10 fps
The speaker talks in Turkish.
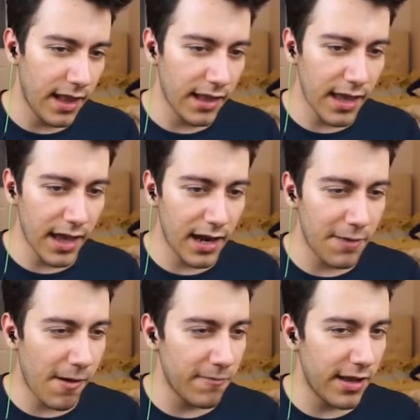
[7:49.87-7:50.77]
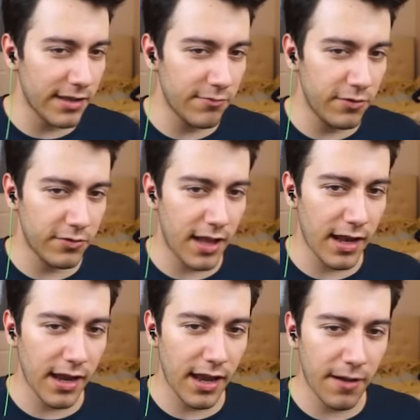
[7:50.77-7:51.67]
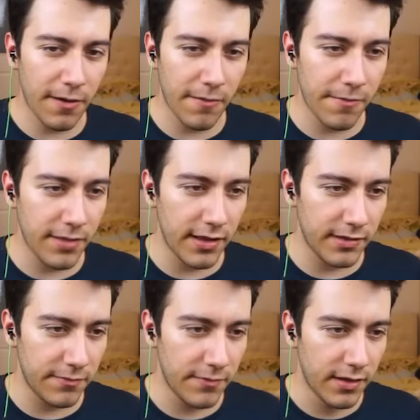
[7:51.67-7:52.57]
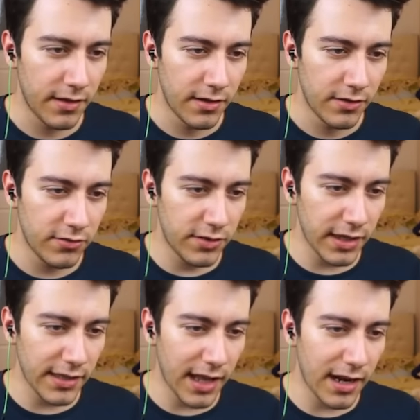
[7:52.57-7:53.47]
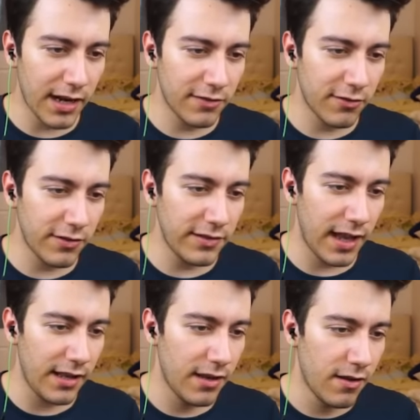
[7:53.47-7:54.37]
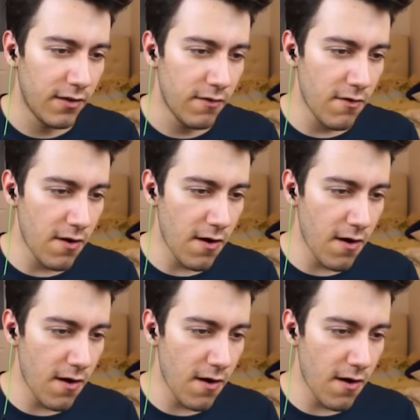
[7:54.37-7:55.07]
Dalga yakalamam lazım. Dur dalga yakalamam lazım. Şuradaki dalgalar çok güzel. Woo!